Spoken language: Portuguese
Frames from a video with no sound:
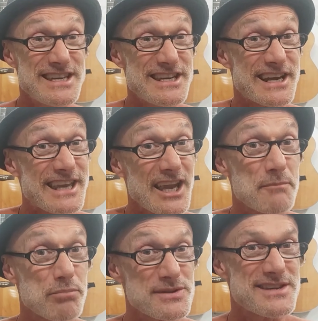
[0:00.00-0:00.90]
e naquela
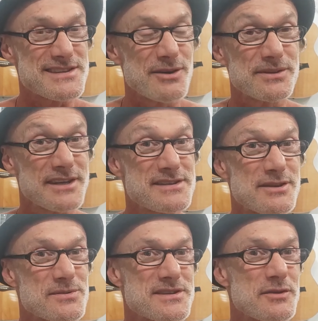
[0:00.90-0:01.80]
posição tem que
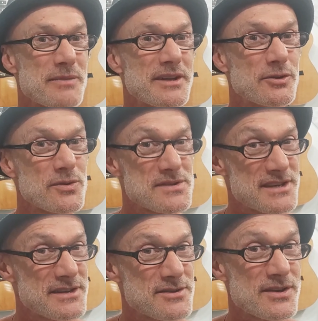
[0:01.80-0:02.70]
ser um ser humano de
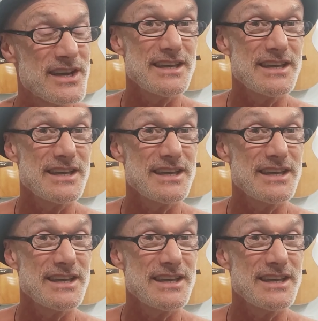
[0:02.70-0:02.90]
consensos.